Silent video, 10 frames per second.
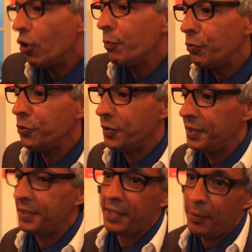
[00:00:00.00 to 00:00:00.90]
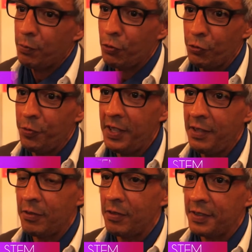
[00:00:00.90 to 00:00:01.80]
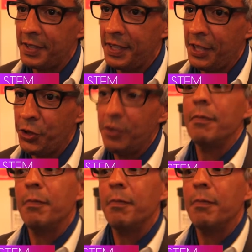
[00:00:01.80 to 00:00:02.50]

ans, on peut utiliser un produit euh, anti-âge,